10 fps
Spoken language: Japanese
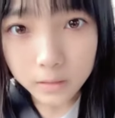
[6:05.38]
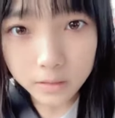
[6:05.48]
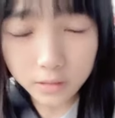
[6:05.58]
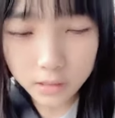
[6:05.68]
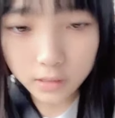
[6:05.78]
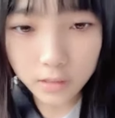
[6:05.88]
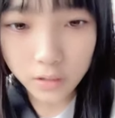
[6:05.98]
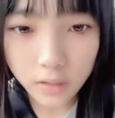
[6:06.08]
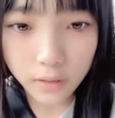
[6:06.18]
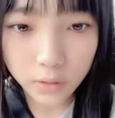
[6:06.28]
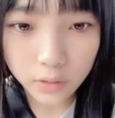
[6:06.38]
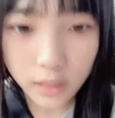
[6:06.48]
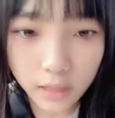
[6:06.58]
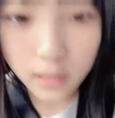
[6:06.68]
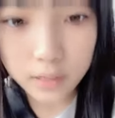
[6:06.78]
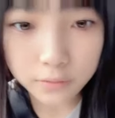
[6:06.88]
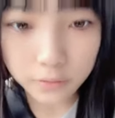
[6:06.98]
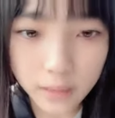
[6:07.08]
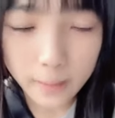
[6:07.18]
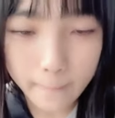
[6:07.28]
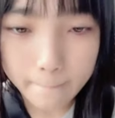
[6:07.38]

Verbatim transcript: その次の日は予定があるので